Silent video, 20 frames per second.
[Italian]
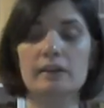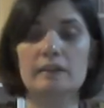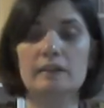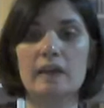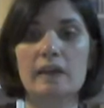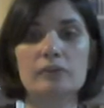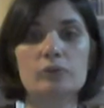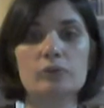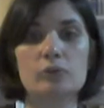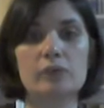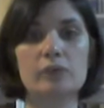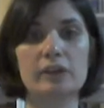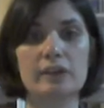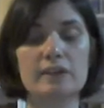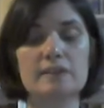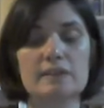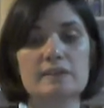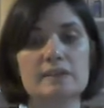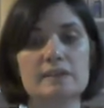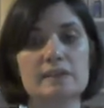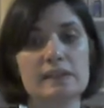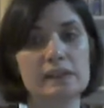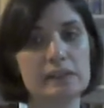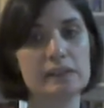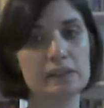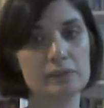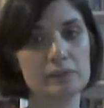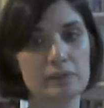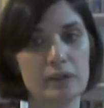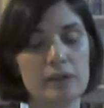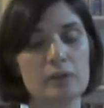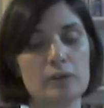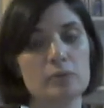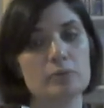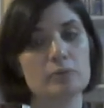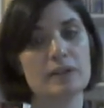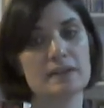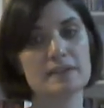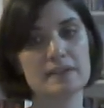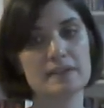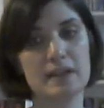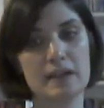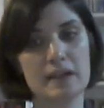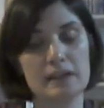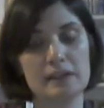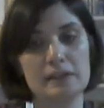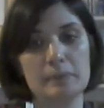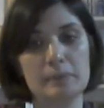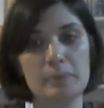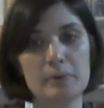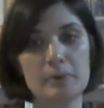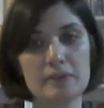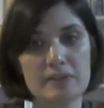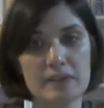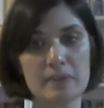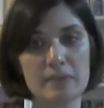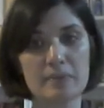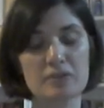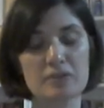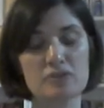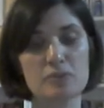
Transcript: tanto che scrive una serie di poesie ma